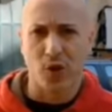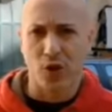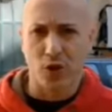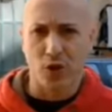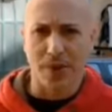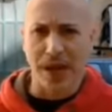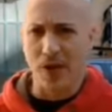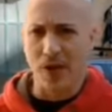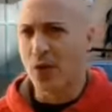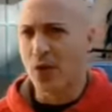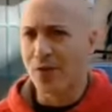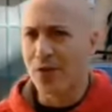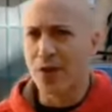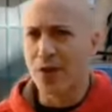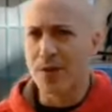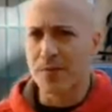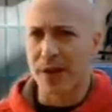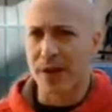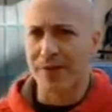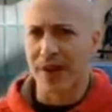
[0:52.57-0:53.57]
Quando parlo con
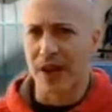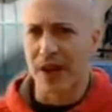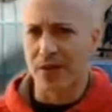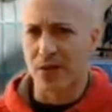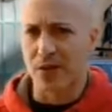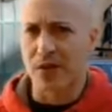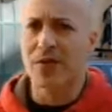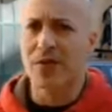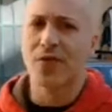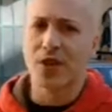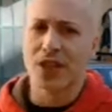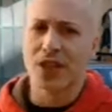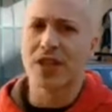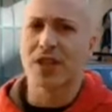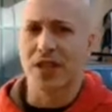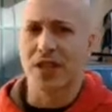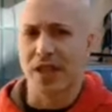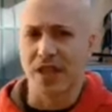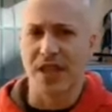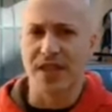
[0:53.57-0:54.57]
voi in privato, voi
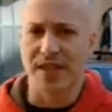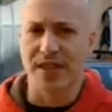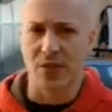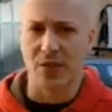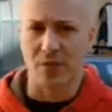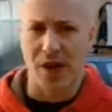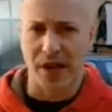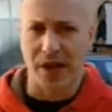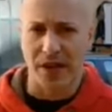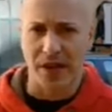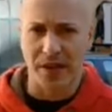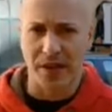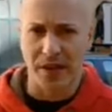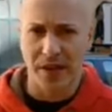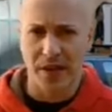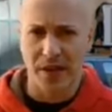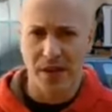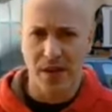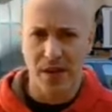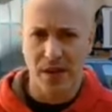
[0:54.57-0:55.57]
siete degli esseri umani,
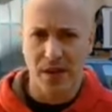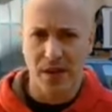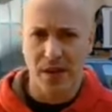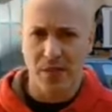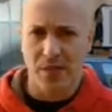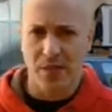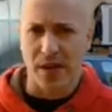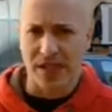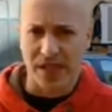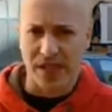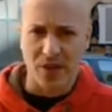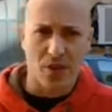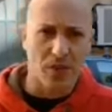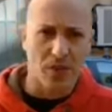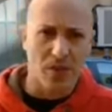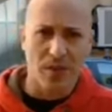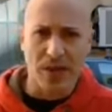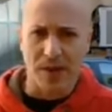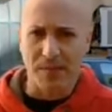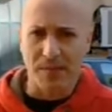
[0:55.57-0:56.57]
ma se
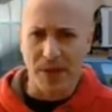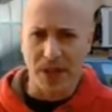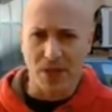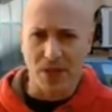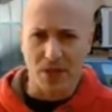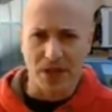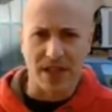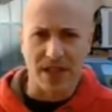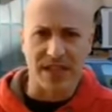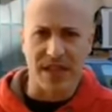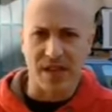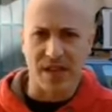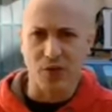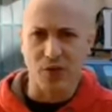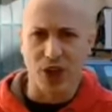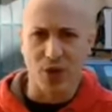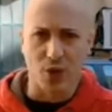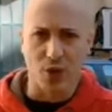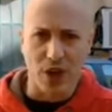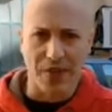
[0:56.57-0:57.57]
io cammino senza la
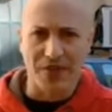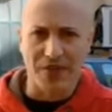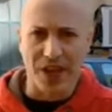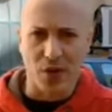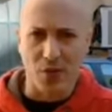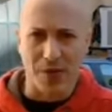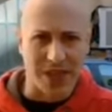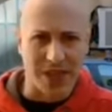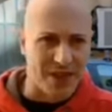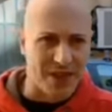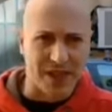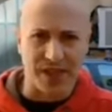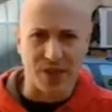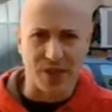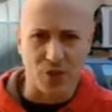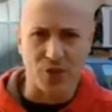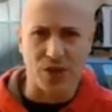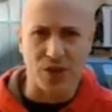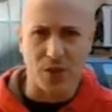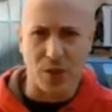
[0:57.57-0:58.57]
muserulla via Roma
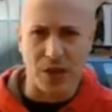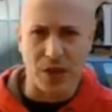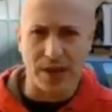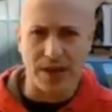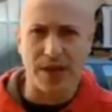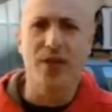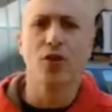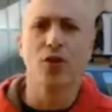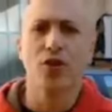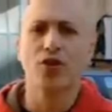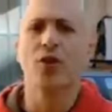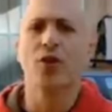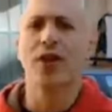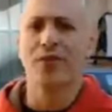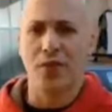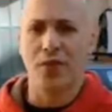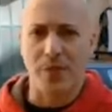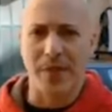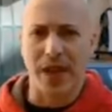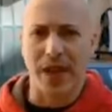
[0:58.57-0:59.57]
davanti a tutti quanti, io lo so
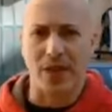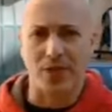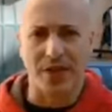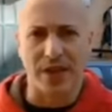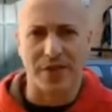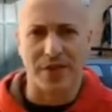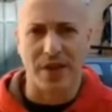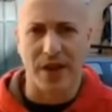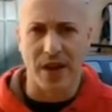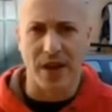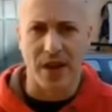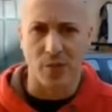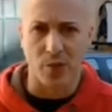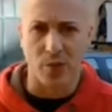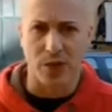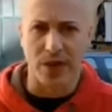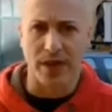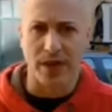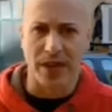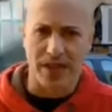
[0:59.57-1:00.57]
che voi me la dovete fare la
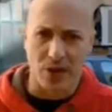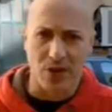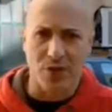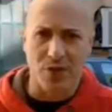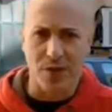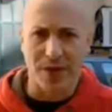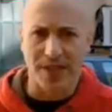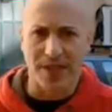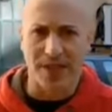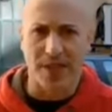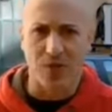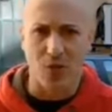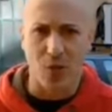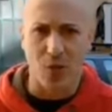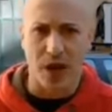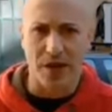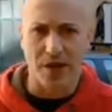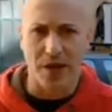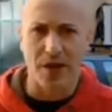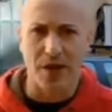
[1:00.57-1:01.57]
multa, perché sennò voi passare un
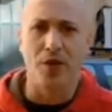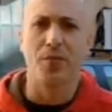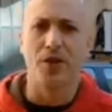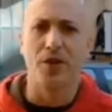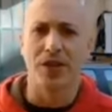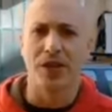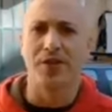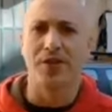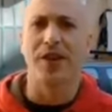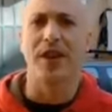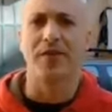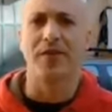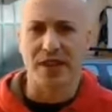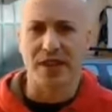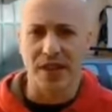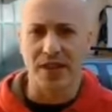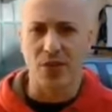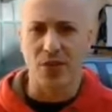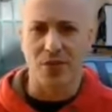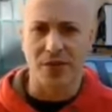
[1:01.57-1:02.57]
guai e non potete fare
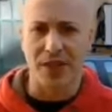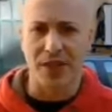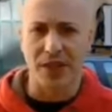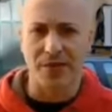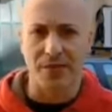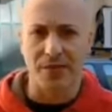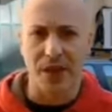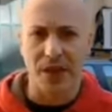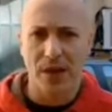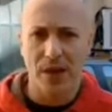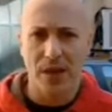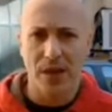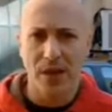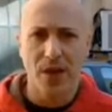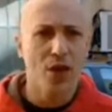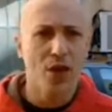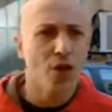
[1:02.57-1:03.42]
finta di non vederlo.